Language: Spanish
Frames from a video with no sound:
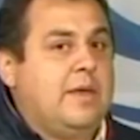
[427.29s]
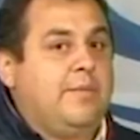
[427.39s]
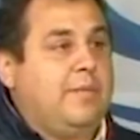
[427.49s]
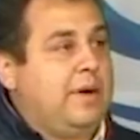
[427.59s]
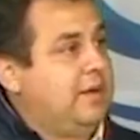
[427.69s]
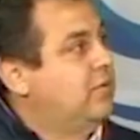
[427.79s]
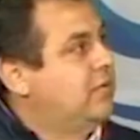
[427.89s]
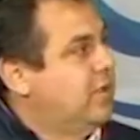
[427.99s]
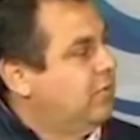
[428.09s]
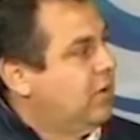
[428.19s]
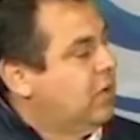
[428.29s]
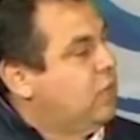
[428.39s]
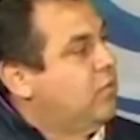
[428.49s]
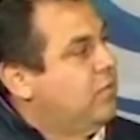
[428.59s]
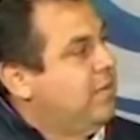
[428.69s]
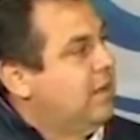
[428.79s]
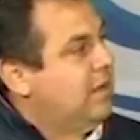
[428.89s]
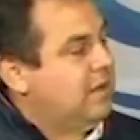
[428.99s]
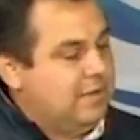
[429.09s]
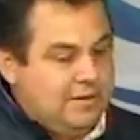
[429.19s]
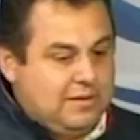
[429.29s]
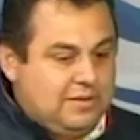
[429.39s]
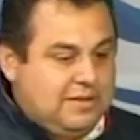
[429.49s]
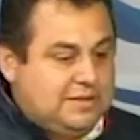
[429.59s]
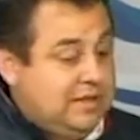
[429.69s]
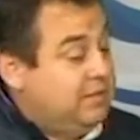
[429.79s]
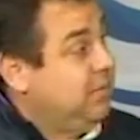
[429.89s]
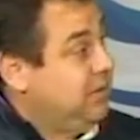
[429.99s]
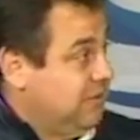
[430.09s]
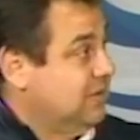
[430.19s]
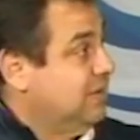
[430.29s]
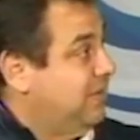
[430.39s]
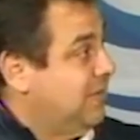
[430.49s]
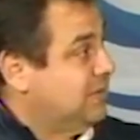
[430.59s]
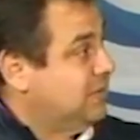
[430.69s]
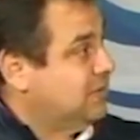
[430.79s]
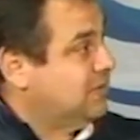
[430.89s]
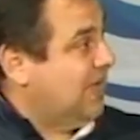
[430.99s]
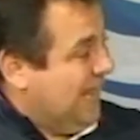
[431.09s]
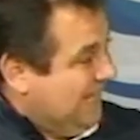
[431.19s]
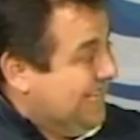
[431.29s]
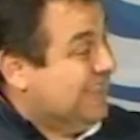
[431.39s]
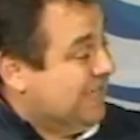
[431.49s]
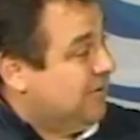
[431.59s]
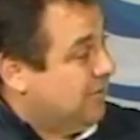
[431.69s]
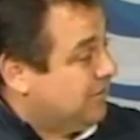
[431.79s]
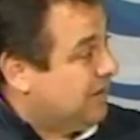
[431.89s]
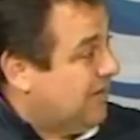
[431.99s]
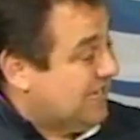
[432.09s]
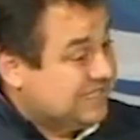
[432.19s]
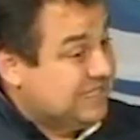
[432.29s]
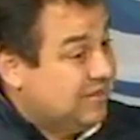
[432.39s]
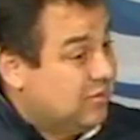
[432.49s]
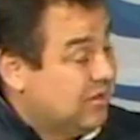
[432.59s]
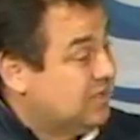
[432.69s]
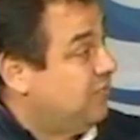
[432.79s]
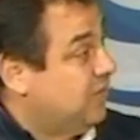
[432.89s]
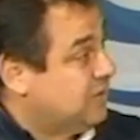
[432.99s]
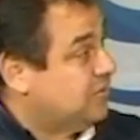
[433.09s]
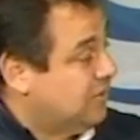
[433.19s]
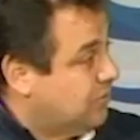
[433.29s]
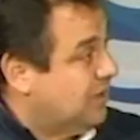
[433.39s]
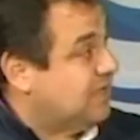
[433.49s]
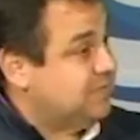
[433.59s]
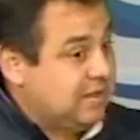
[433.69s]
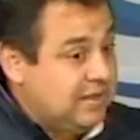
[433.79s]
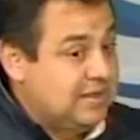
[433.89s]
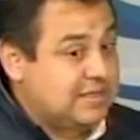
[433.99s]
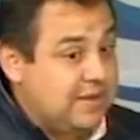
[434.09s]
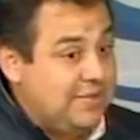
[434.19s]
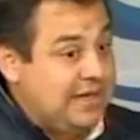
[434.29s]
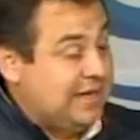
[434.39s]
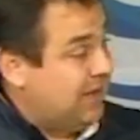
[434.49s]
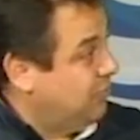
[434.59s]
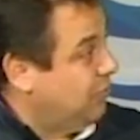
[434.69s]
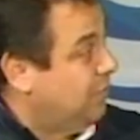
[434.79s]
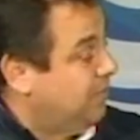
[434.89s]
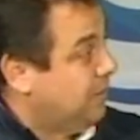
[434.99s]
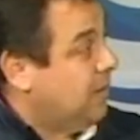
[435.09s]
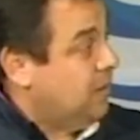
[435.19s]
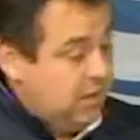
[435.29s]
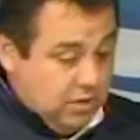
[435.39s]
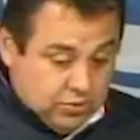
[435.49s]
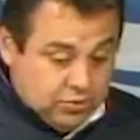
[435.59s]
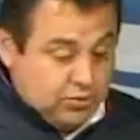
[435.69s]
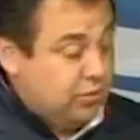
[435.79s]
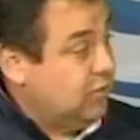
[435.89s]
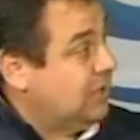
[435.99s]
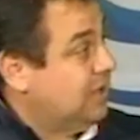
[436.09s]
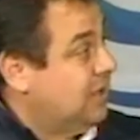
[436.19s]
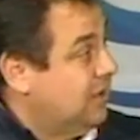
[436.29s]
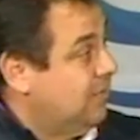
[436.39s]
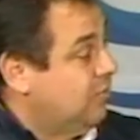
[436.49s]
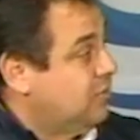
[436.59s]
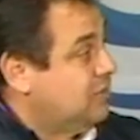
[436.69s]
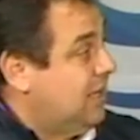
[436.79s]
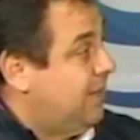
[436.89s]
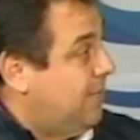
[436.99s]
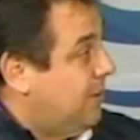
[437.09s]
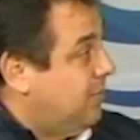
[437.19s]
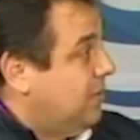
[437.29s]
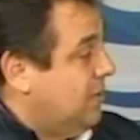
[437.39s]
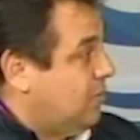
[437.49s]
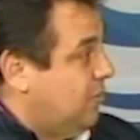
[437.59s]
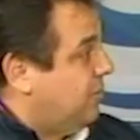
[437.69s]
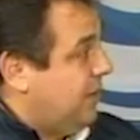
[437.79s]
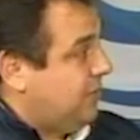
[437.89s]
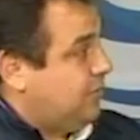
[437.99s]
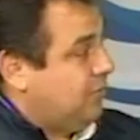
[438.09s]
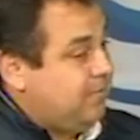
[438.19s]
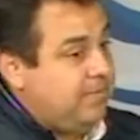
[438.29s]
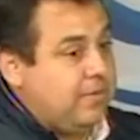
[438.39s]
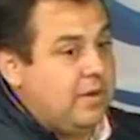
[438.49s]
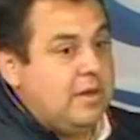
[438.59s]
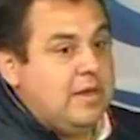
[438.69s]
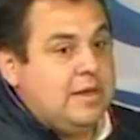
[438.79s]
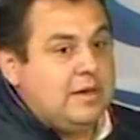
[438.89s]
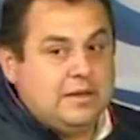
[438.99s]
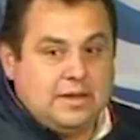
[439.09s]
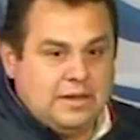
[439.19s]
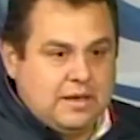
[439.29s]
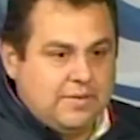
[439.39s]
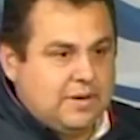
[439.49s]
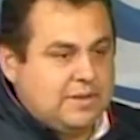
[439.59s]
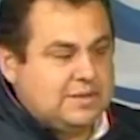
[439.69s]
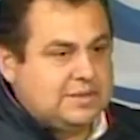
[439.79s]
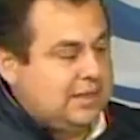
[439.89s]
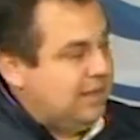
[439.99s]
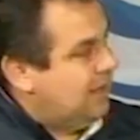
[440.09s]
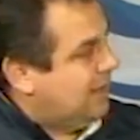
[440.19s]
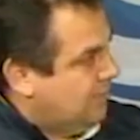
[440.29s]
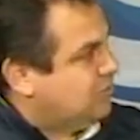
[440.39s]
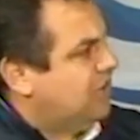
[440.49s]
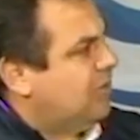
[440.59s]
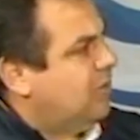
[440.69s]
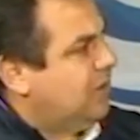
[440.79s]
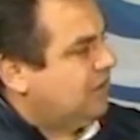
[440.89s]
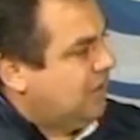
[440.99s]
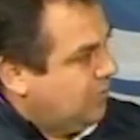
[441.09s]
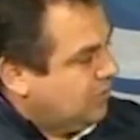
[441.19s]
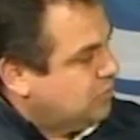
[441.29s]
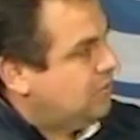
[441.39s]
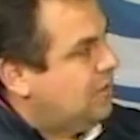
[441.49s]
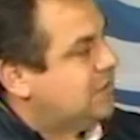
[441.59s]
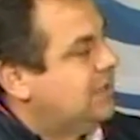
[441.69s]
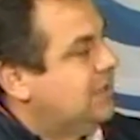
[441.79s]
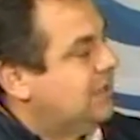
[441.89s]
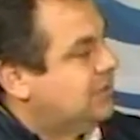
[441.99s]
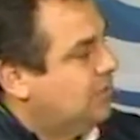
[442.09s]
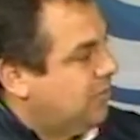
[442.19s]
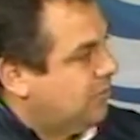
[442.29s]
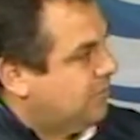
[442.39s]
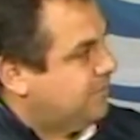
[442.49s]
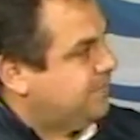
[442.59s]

para encontrar una economía de 100 millones de pesos al interior, haciendo el esfuerzo de todas las medidas, aplicando todo lo que tenemos a la mano en el contrato que tiene que ver desde la cláusula 48, la asignación